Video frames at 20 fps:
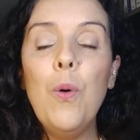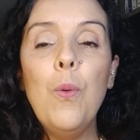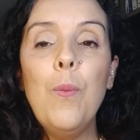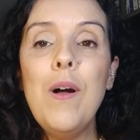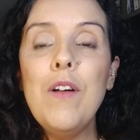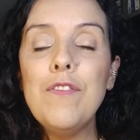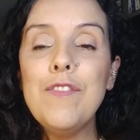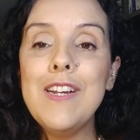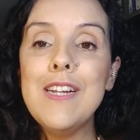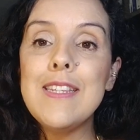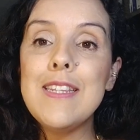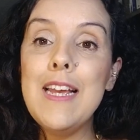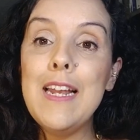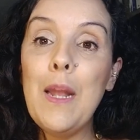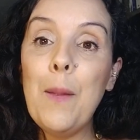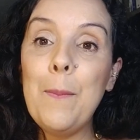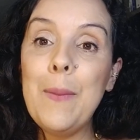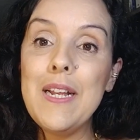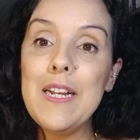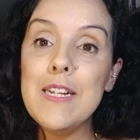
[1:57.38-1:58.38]
uma vez
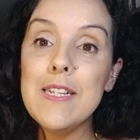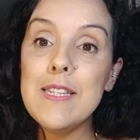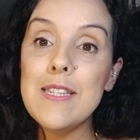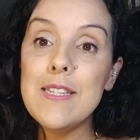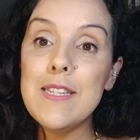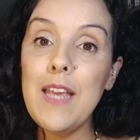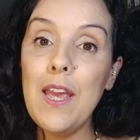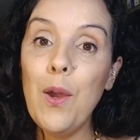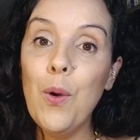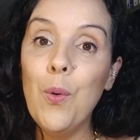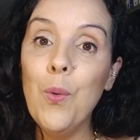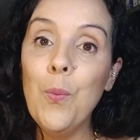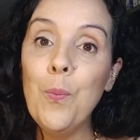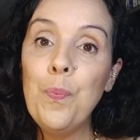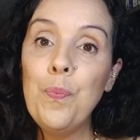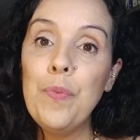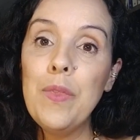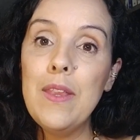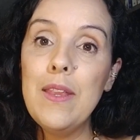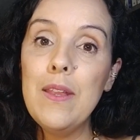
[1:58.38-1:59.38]
ela apareceu
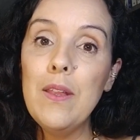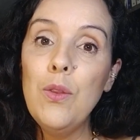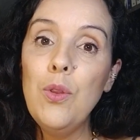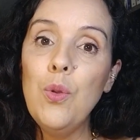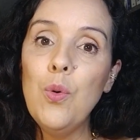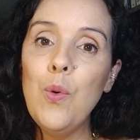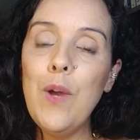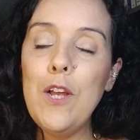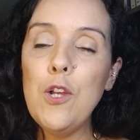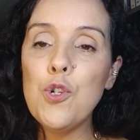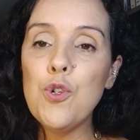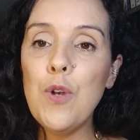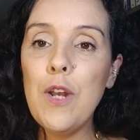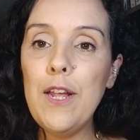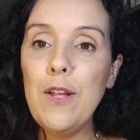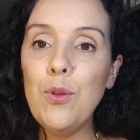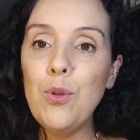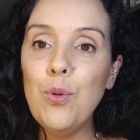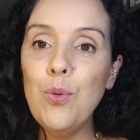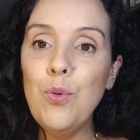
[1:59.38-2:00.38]
no eixo
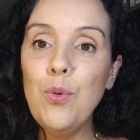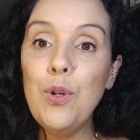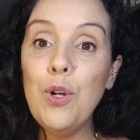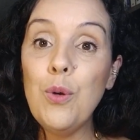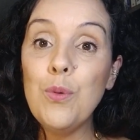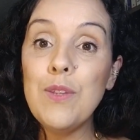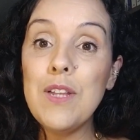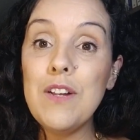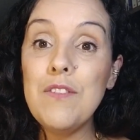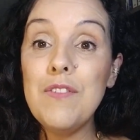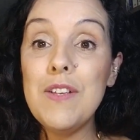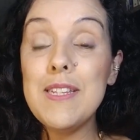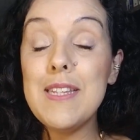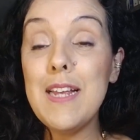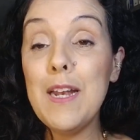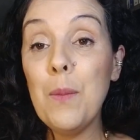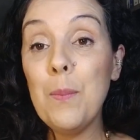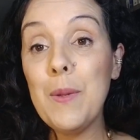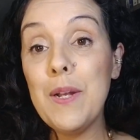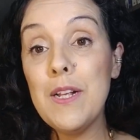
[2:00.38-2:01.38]
leitura, outra
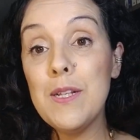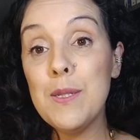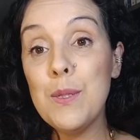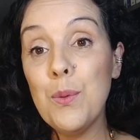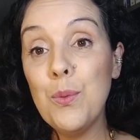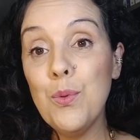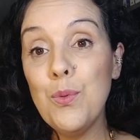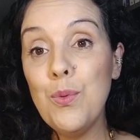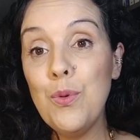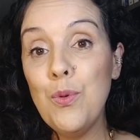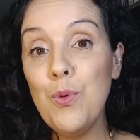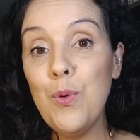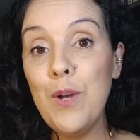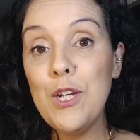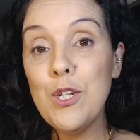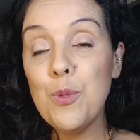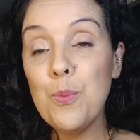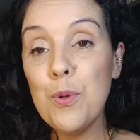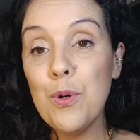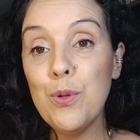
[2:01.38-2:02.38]
vez ela apareceu no, no,
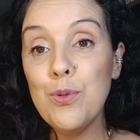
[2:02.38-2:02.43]
eixo